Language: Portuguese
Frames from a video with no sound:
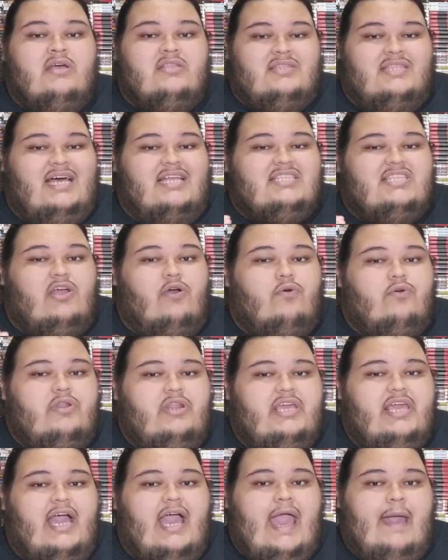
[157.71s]
Na
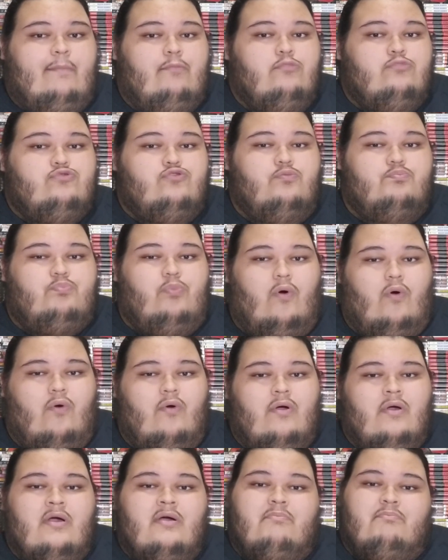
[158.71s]
teoria é muito
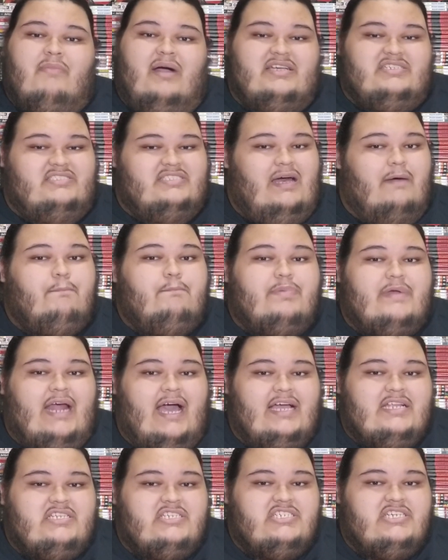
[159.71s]
bom, mas na
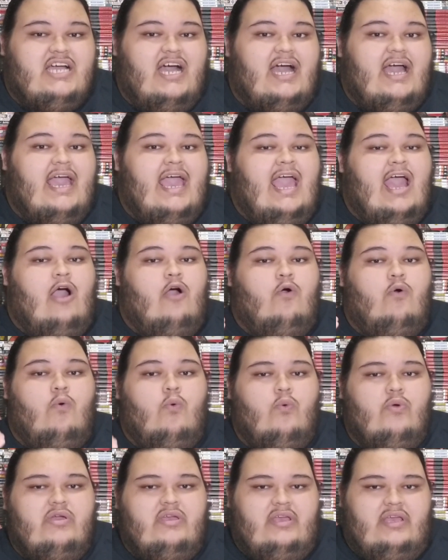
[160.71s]
prática é
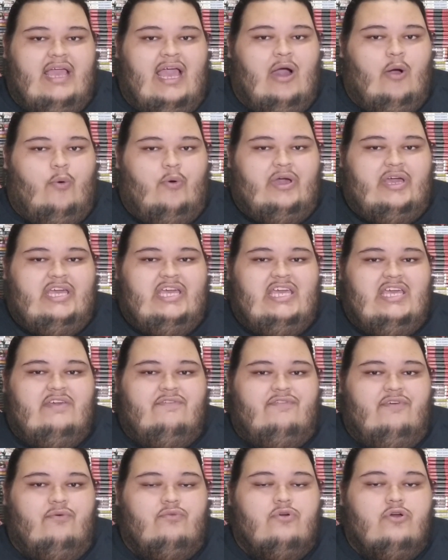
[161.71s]
ruim, é
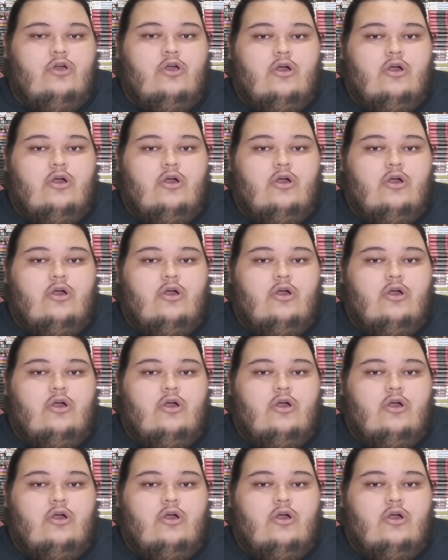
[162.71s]
horrível,